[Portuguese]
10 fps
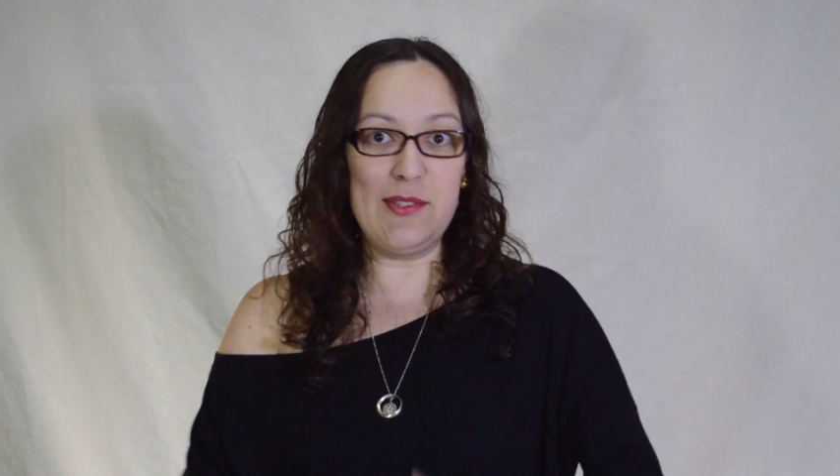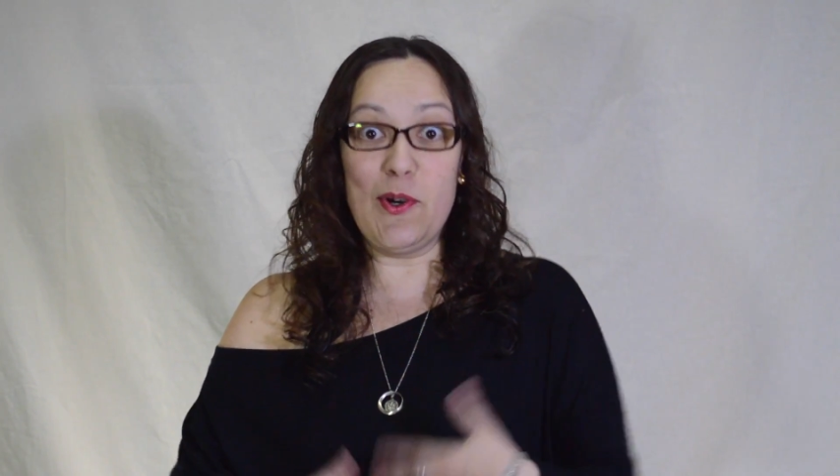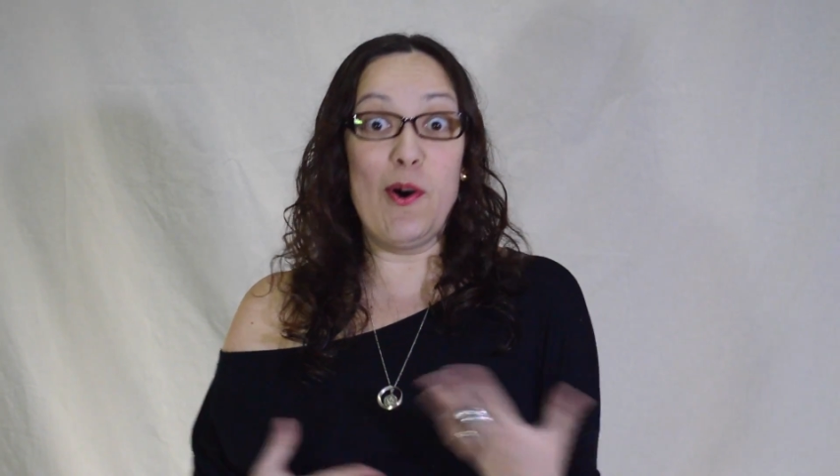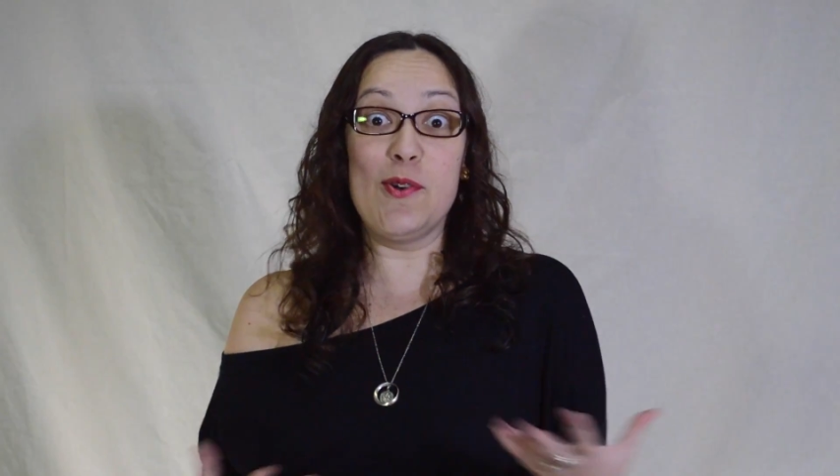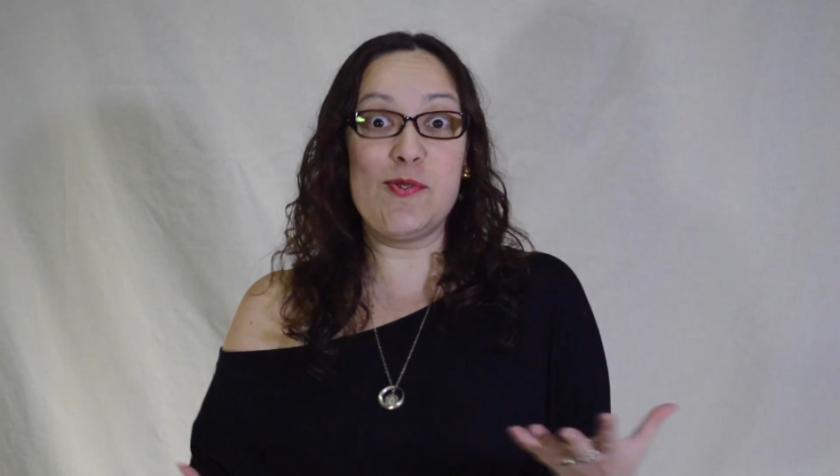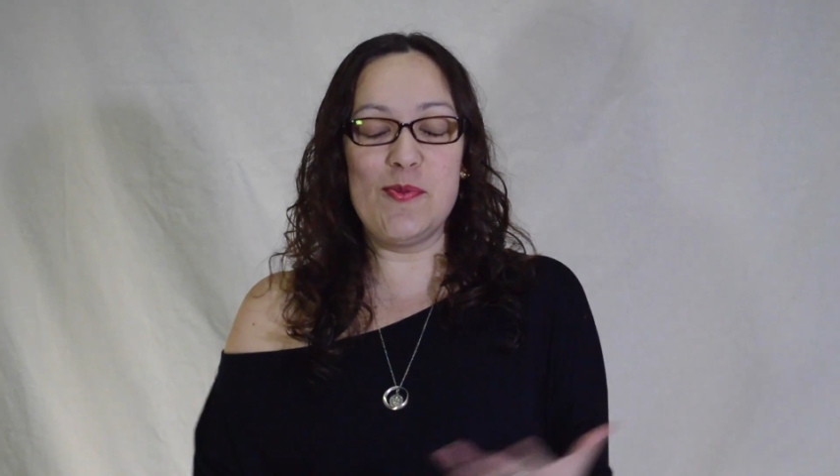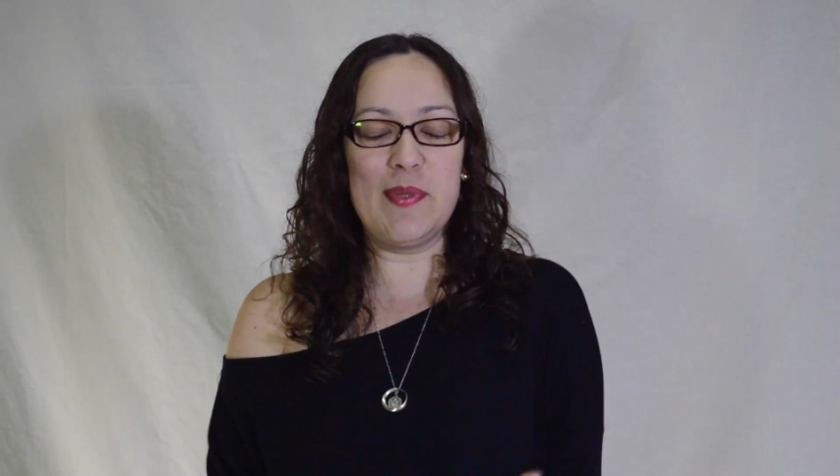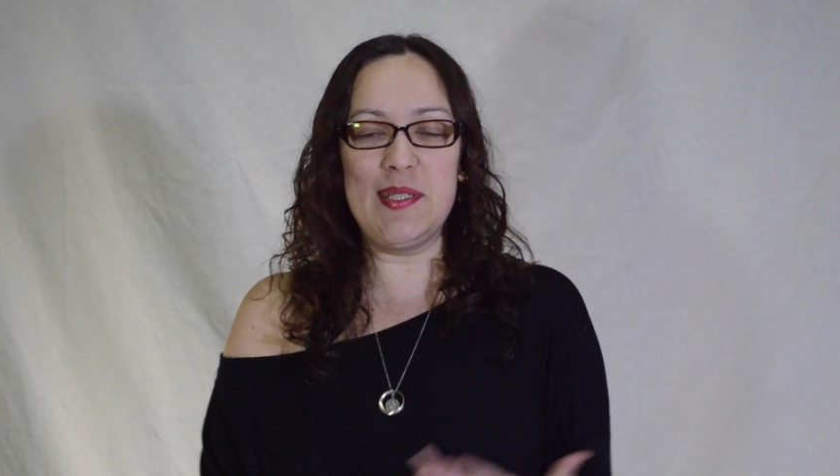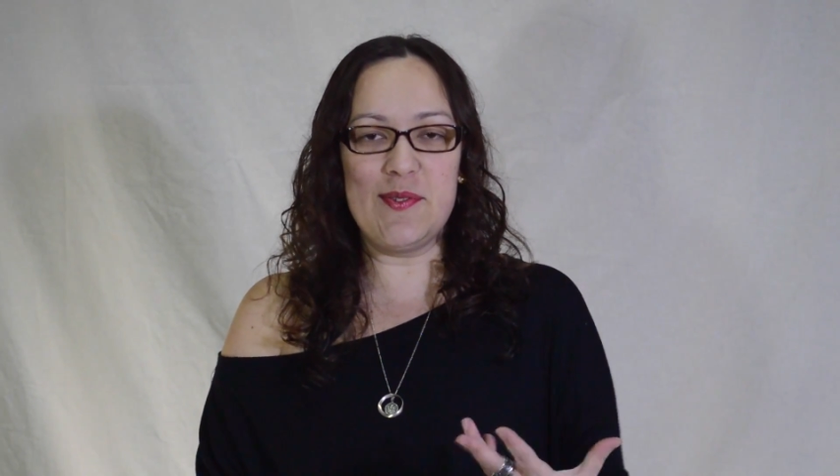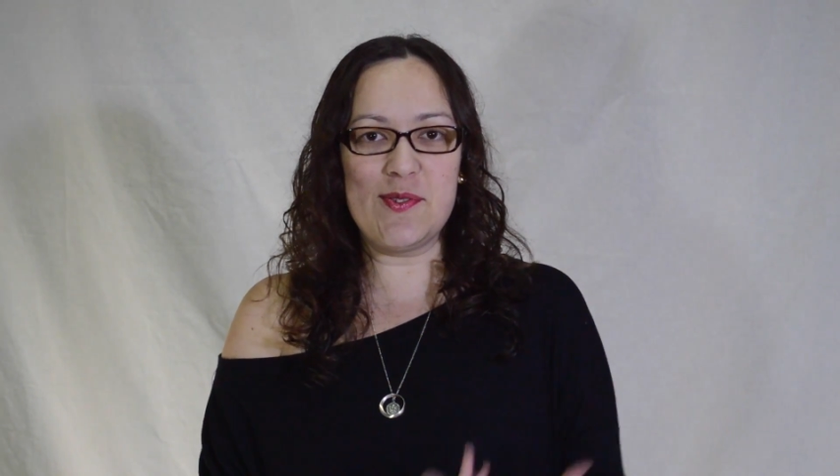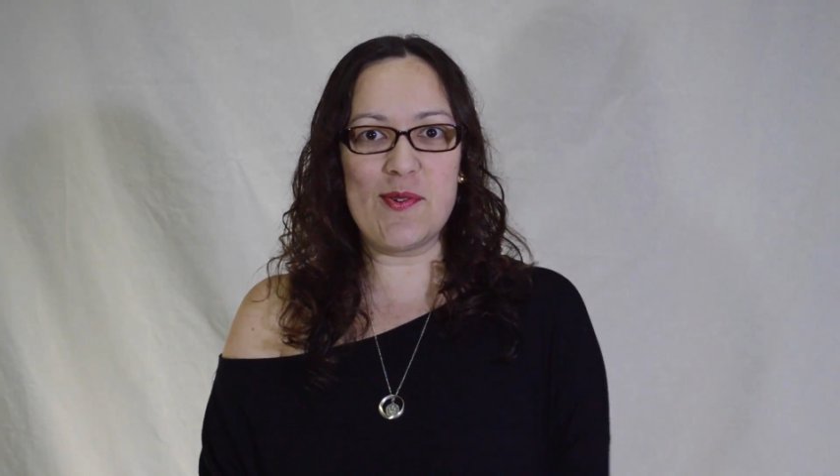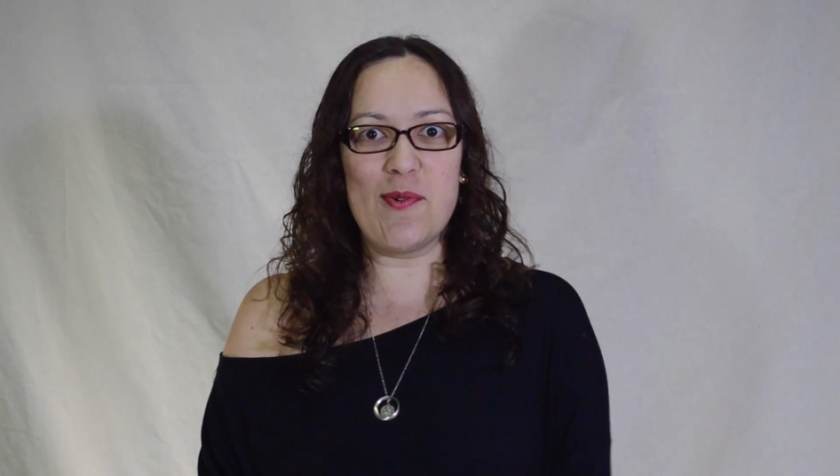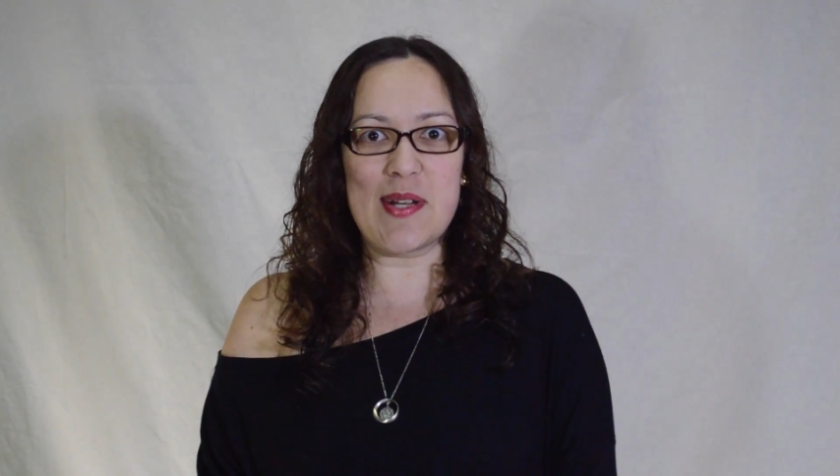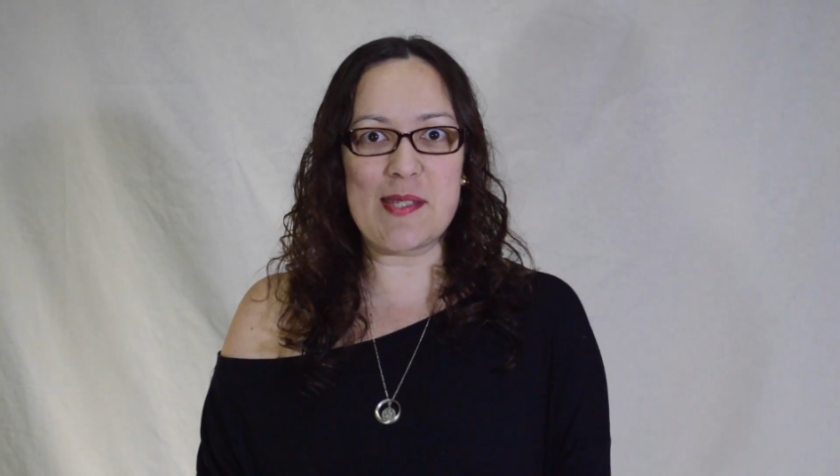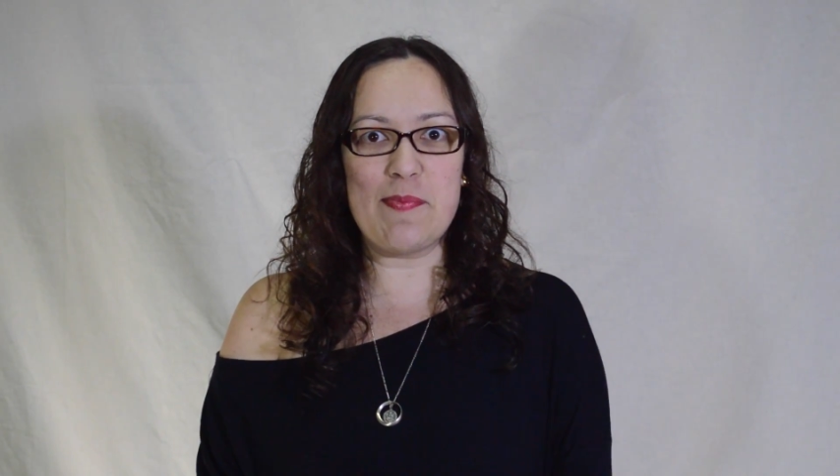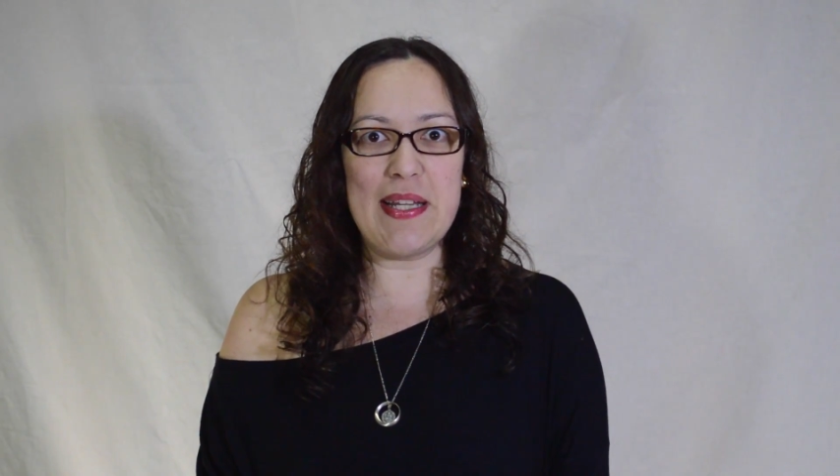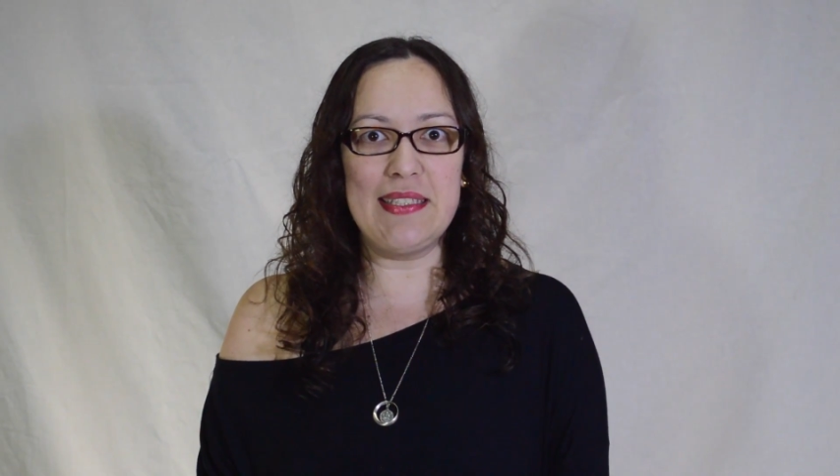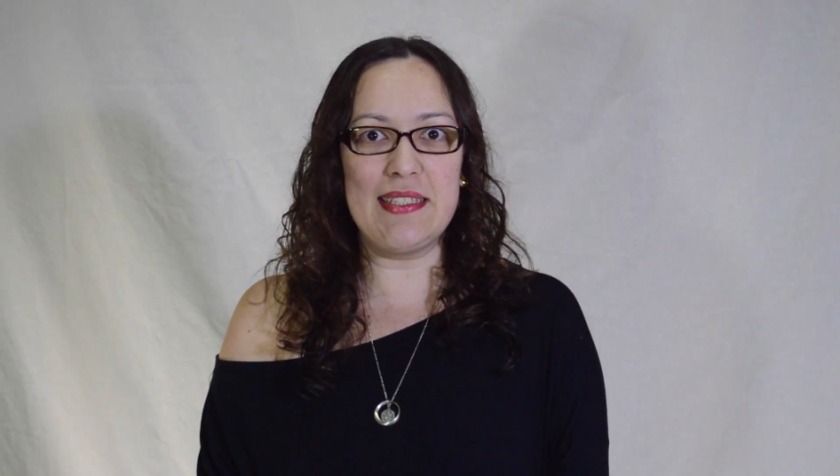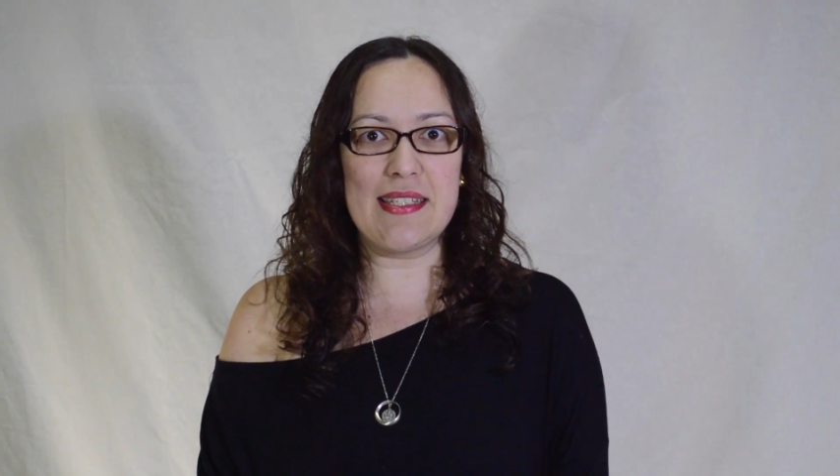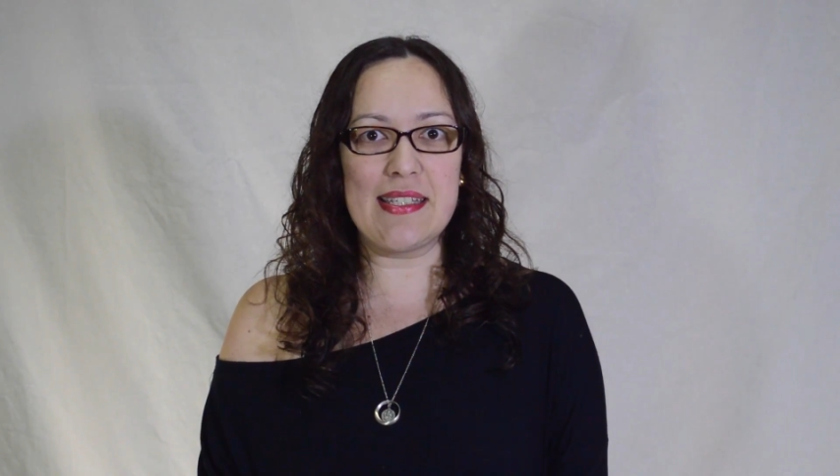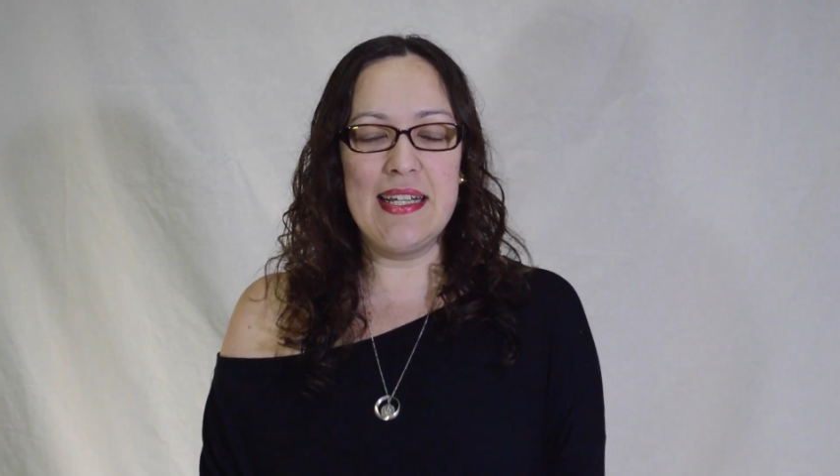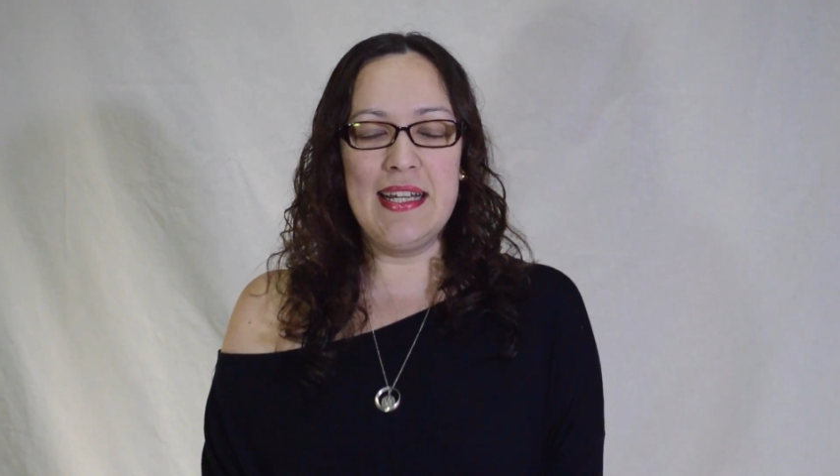nós humanos com as pedras,